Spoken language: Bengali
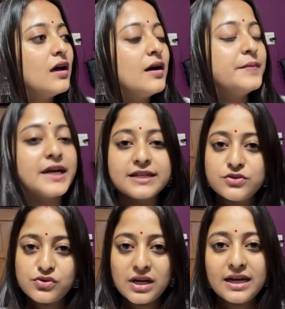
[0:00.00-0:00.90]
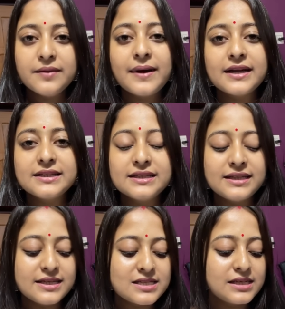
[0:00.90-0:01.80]
আমি একটা জুয়েলারি বানাতে
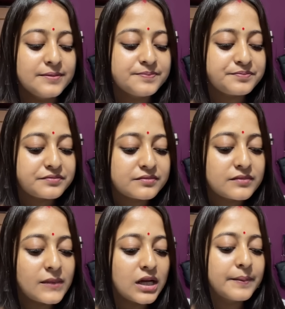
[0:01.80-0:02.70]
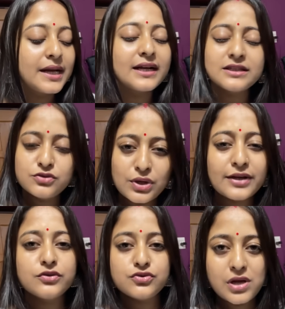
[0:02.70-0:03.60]
দিয়েছি মানে একটা
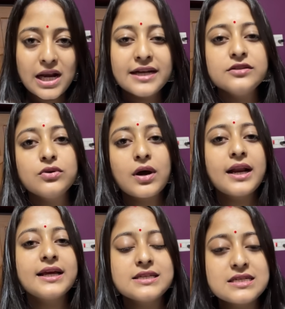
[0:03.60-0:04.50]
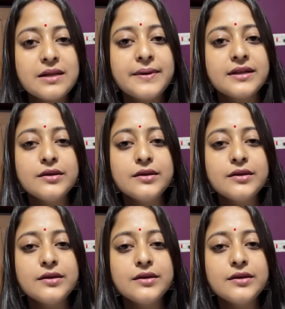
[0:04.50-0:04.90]
একটু জুয়েলারির দোকানে গেছিলাম আর কি